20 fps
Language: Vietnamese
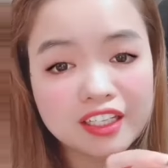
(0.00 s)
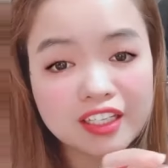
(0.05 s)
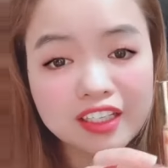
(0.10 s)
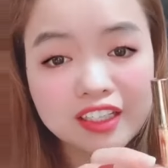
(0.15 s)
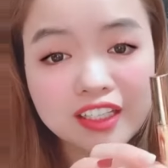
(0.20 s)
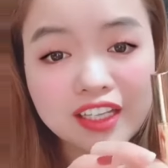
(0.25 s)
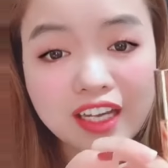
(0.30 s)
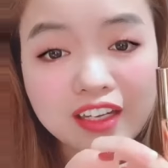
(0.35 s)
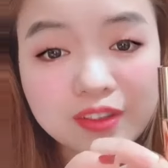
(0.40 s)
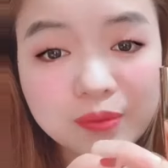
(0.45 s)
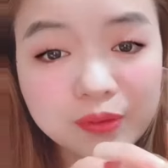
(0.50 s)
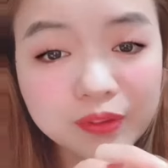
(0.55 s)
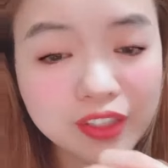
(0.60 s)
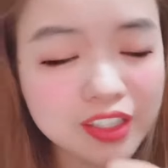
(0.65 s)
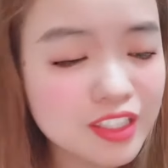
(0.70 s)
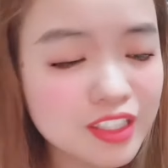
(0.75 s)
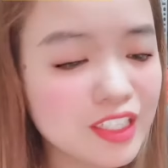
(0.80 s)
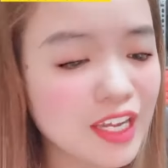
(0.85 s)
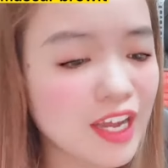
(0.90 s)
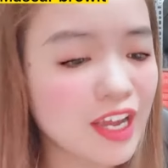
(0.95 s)
Dài hơn một tí
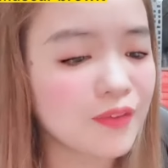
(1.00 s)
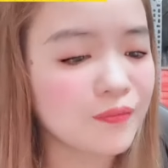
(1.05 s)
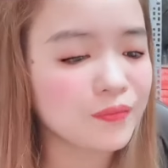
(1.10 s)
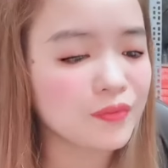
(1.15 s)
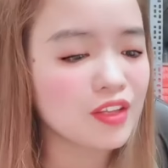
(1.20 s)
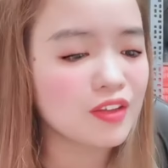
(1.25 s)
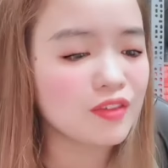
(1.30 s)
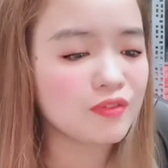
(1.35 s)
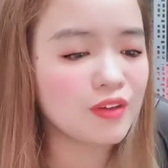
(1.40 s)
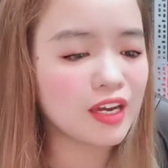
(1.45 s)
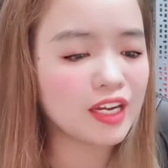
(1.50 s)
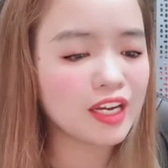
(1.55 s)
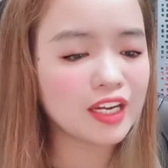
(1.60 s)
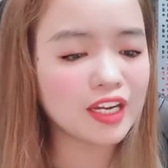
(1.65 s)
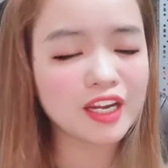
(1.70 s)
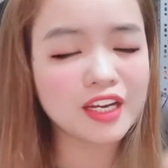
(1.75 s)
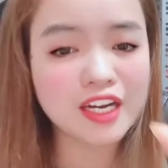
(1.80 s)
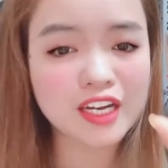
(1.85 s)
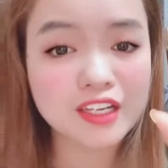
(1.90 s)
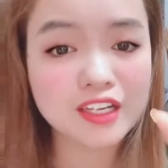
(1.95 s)
nha và cái
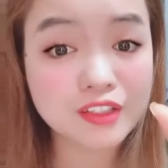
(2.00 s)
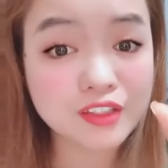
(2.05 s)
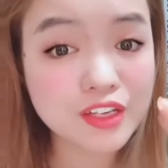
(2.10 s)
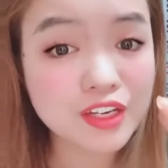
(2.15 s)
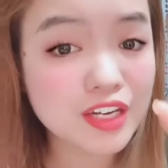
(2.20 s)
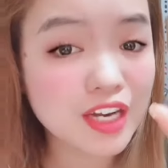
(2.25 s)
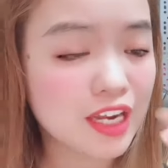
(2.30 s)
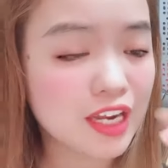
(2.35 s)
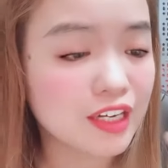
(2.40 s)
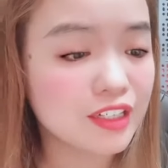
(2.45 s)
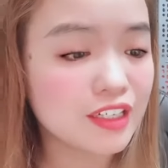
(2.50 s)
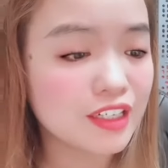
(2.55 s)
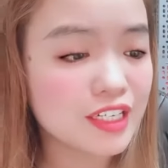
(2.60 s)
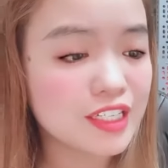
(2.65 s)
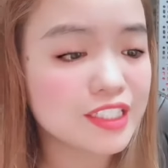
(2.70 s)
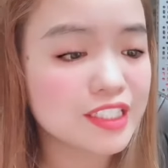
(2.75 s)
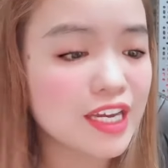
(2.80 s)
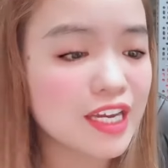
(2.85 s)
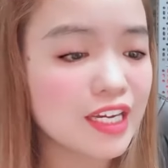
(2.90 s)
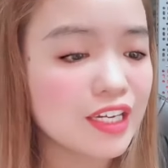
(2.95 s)
cây này nhìn nè rất là
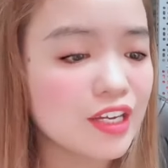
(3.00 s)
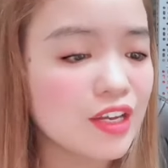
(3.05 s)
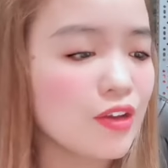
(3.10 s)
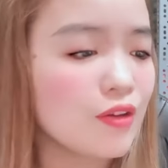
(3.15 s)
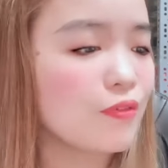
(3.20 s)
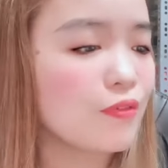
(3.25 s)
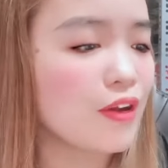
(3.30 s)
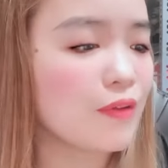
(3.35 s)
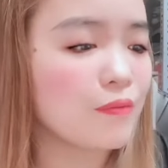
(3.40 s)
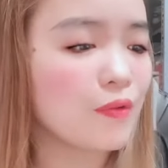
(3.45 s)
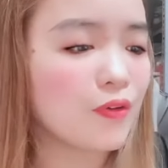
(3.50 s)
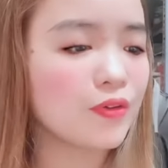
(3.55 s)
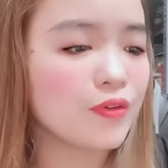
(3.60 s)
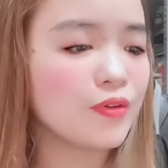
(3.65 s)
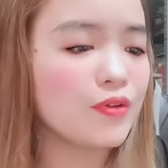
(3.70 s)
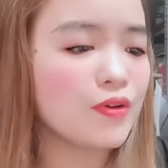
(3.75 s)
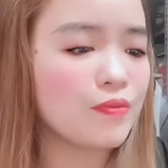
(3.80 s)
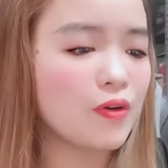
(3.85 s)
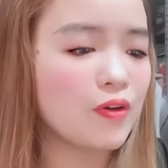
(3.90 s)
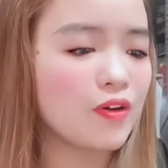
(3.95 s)
sang và mọi người
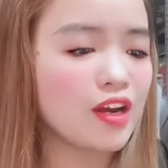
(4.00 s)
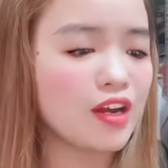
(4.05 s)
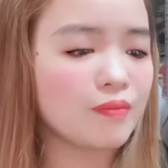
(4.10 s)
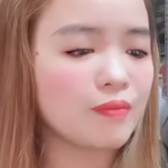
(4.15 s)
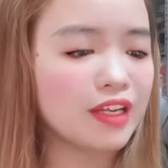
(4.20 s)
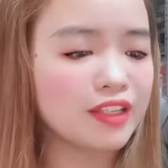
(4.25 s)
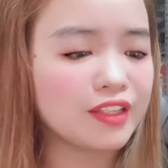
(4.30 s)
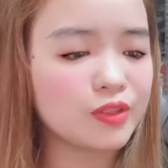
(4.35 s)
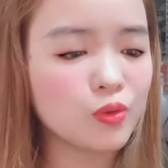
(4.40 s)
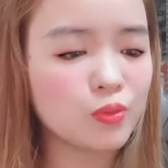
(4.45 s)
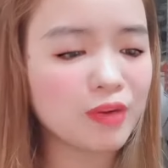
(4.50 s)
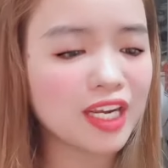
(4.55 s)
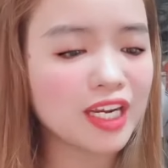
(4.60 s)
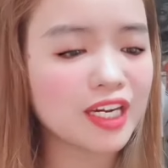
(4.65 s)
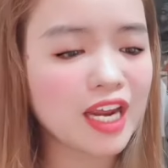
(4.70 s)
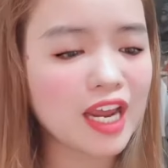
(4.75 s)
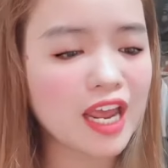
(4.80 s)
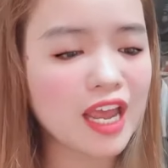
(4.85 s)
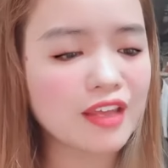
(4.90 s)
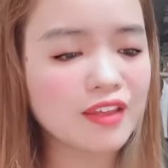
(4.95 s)
mà mỗi lần mà chút mắt
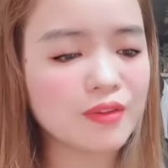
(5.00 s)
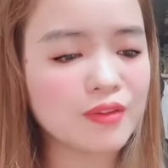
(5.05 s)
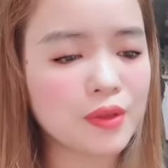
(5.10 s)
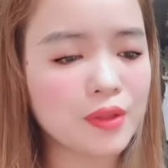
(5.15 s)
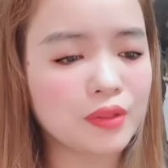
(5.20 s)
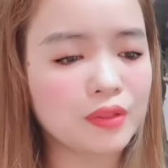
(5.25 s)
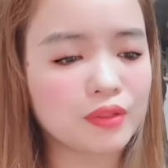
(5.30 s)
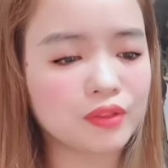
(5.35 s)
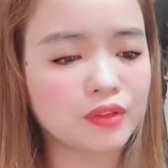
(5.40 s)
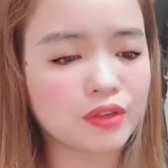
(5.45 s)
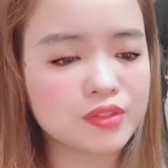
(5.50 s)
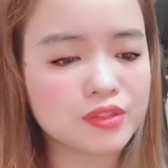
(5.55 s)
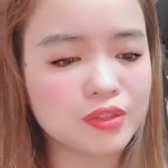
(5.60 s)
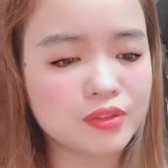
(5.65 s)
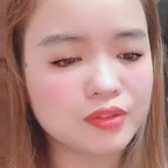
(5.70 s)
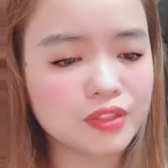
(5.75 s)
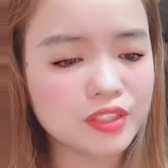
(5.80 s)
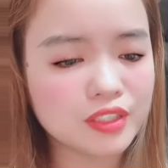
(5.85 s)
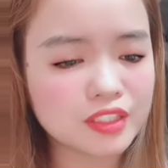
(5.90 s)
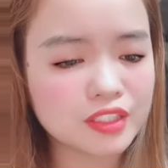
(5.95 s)
ra nhìn thật sự
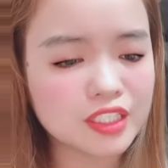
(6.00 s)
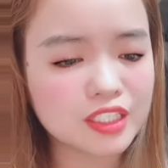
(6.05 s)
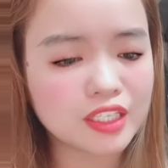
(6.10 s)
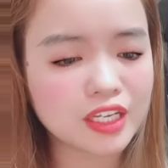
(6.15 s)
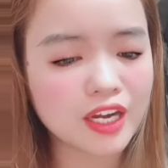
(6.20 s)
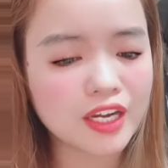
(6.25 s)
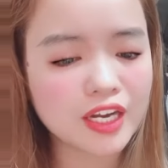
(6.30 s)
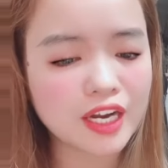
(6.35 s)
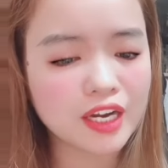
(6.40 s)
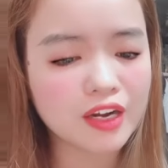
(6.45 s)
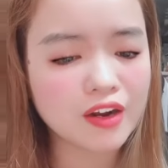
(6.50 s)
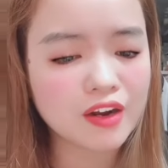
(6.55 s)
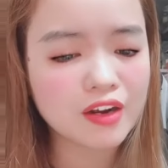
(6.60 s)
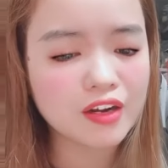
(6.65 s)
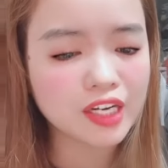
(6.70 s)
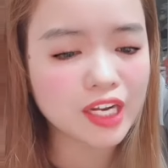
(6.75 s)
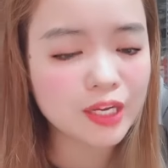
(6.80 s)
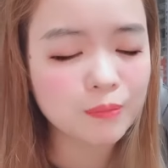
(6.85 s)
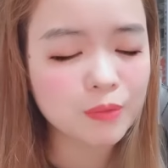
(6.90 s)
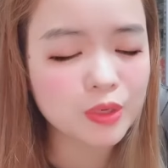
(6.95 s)
nhìn cây này nó
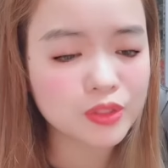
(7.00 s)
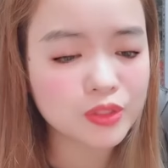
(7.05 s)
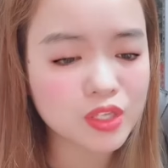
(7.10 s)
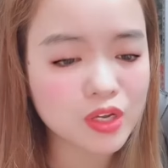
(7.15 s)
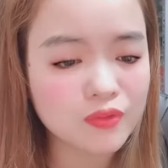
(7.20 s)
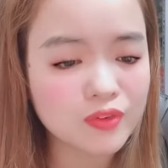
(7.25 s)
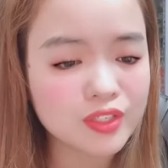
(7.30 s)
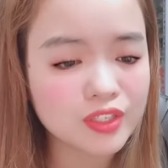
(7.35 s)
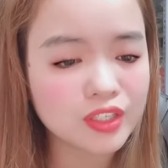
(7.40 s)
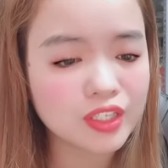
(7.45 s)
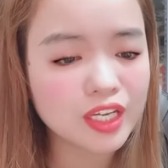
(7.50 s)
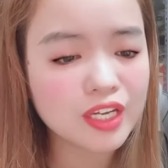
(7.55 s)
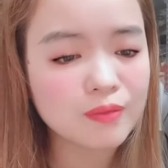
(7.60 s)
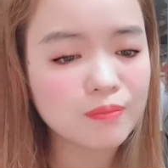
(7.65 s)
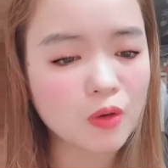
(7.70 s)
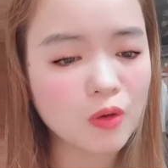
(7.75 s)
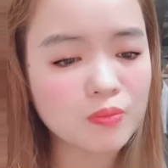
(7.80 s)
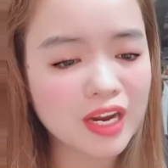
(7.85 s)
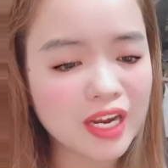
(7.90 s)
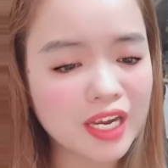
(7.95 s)
khác biệt so với những cái
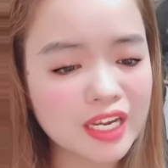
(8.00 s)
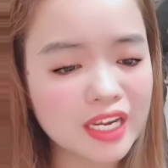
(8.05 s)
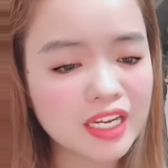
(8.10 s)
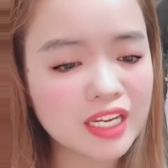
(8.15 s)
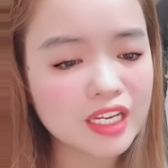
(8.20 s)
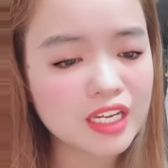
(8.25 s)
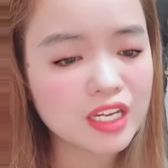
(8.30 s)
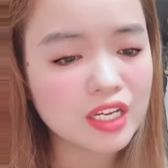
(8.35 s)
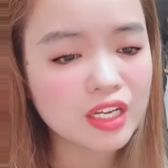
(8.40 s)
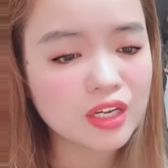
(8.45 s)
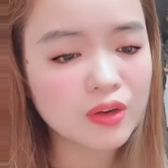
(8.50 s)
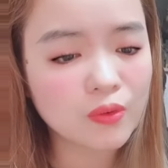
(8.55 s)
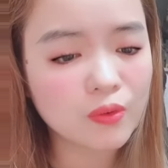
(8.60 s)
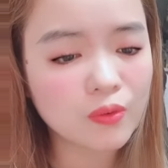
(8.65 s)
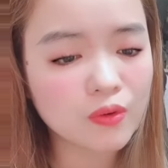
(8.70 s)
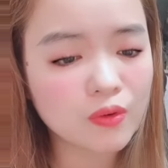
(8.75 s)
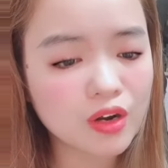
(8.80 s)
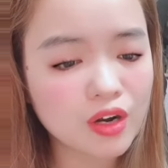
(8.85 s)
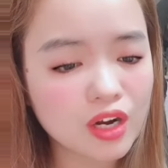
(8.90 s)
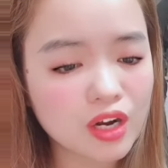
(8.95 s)
mẫu mẻ của
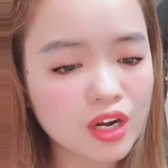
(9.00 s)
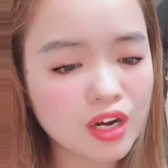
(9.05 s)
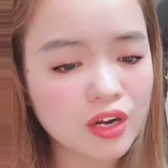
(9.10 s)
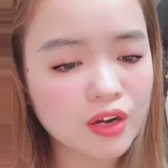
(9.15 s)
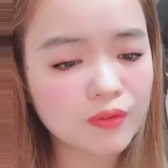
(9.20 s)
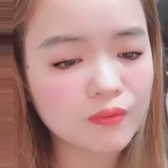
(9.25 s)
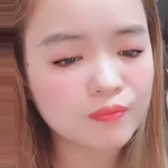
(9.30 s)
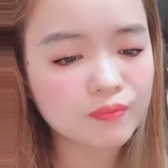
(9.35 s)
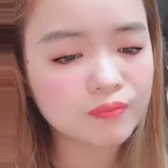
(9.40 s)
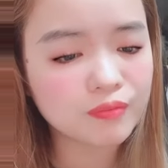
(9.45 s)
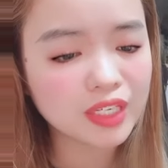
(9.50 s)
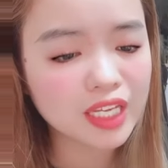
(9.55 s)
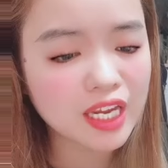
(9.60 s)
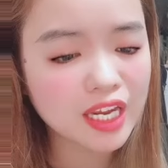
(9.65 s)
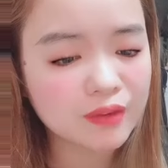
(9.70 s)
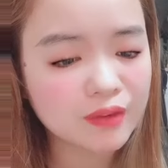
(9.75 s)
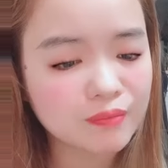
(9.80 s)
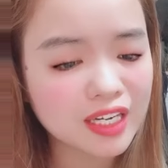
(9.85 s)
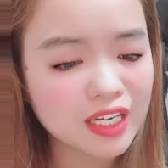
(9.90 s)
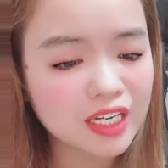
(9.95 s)
um, mấy cái
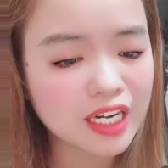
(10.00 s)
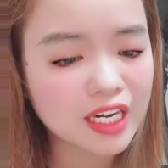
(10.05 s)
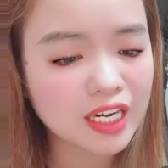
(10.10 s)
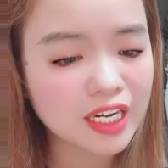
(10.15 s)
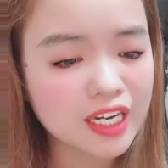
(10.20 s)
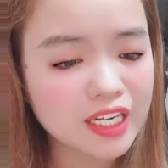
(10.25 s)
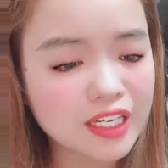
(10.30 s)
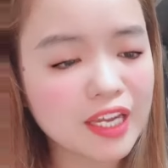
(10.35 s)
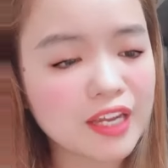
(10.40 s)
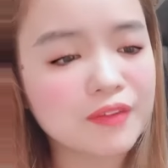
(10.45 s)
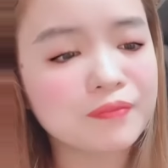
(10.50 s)
hàng mắt ra khác nhá